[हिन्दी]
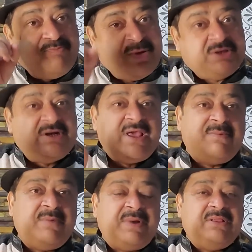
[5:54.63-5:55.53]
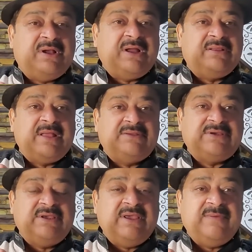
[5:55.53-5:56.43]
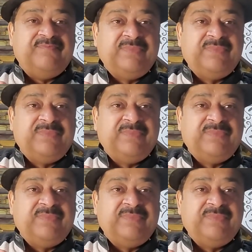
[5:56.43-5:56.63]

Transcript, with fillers: पिंजरे में बंद करना चाहिए